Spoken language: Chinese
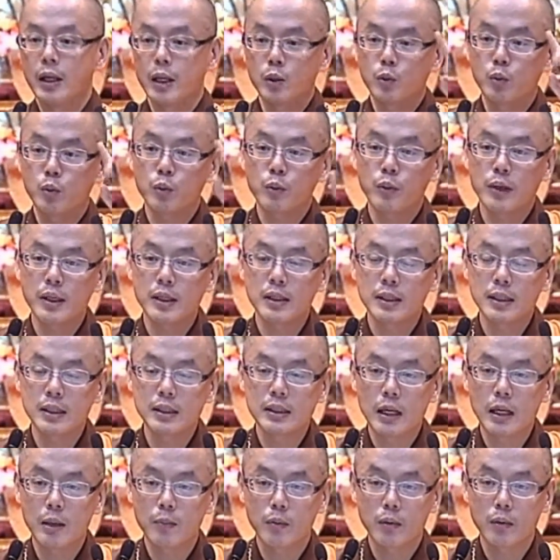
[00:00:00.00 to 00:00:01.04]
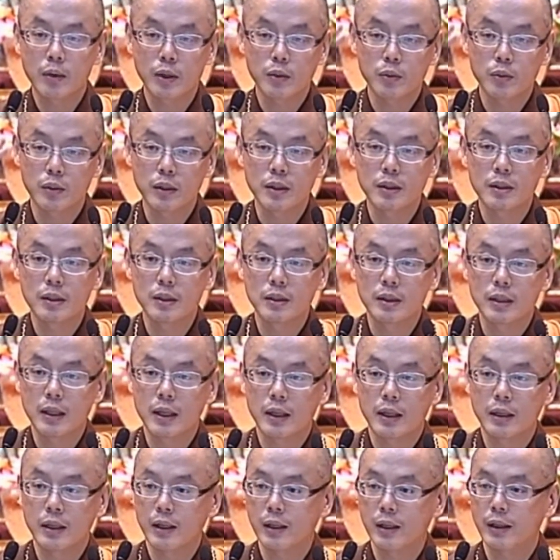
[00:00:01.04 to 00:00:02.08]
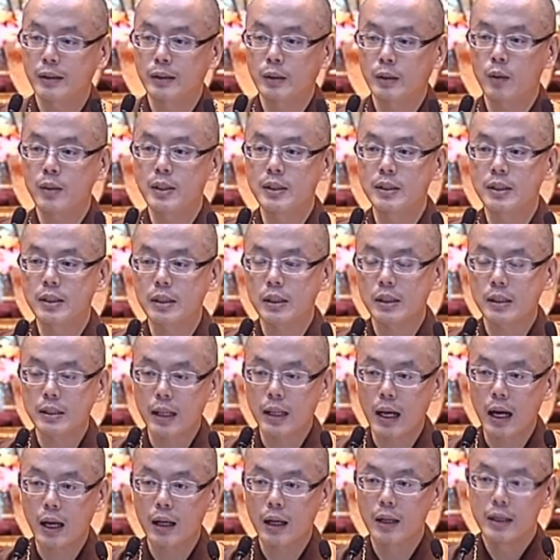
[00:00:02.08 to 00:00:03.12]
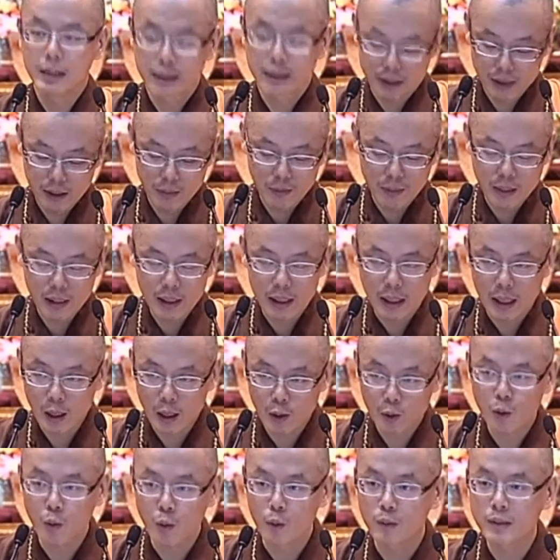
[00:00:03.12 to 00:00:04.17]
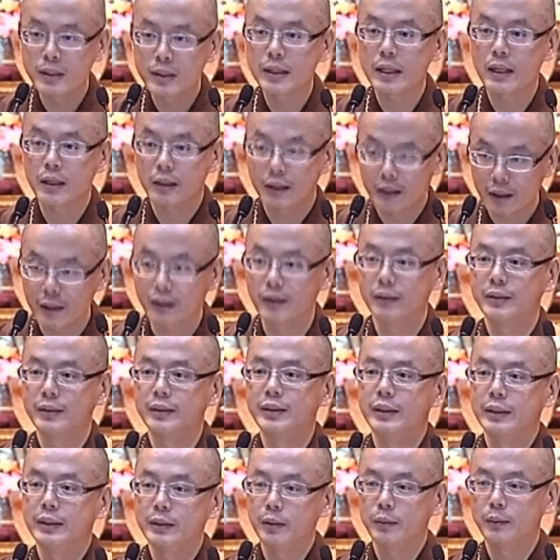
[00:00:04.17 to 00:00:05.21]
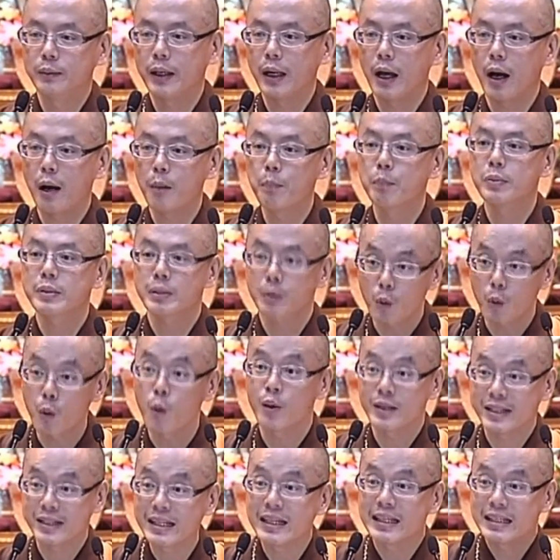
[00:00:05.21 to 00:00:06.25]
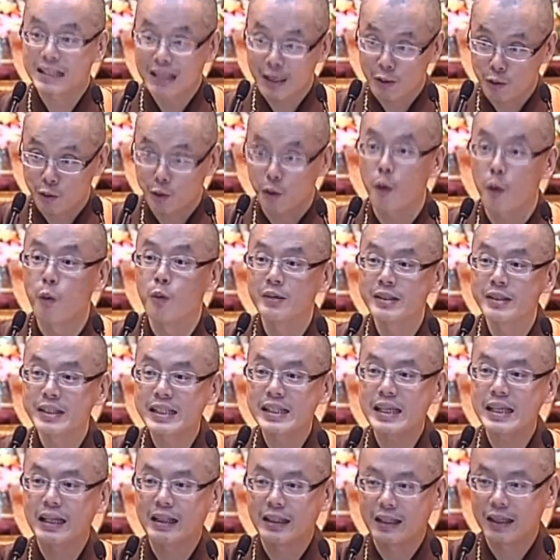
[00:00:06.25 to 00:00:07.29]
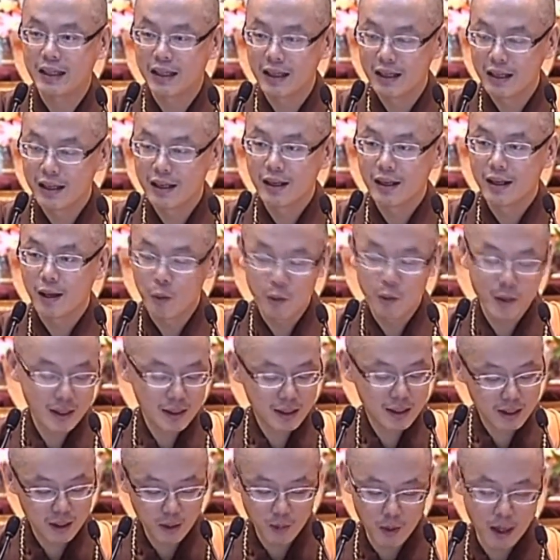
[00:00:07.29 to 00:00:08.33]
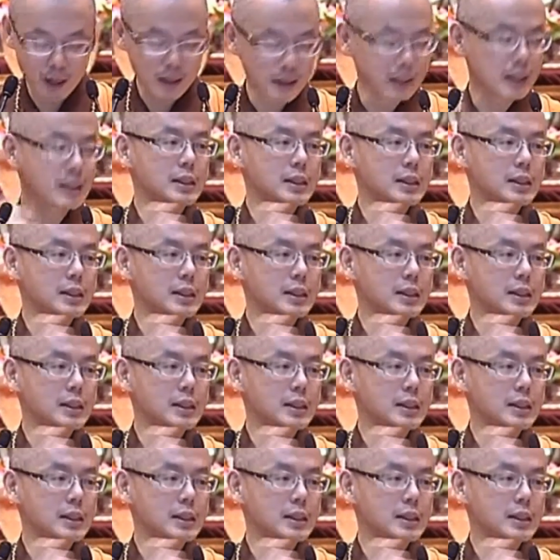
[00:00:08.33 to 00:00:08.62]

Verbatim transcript: 也祝愿新加坡跟全世界呢都很吉祥。净明也要重建了，对不对啊？不是扩建，是要重建。 我也希望